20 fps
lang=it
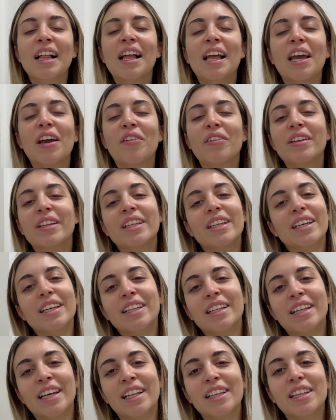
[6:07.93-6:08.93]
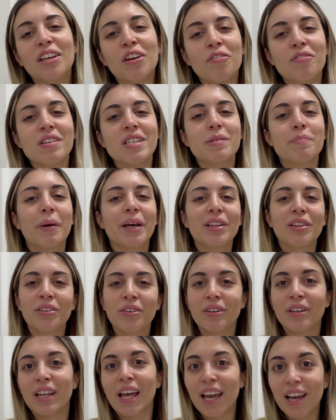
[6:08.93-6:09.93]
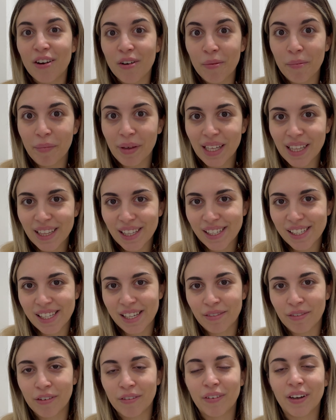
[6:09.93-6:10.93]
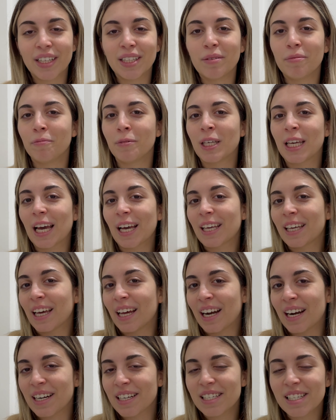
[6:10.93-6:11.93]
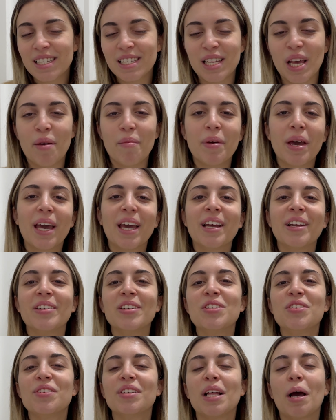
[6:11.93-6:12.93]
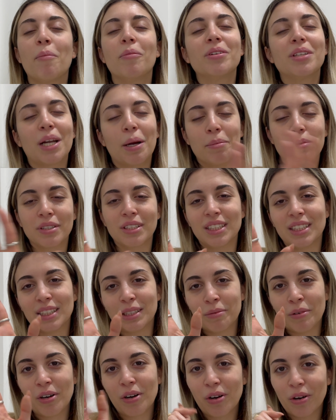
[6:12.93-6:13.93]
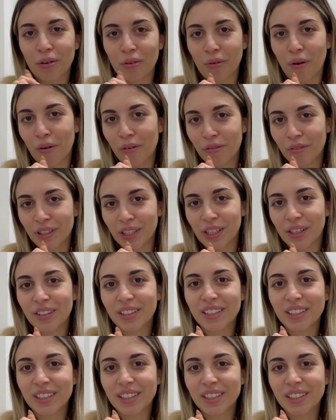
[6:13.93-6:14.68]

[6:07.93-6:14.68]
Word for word: E quindi niente, io vi aspetto nei commenti se vi va di chiacchierare insieme e noi ci vediamo tra pochissimo con un nuovo video.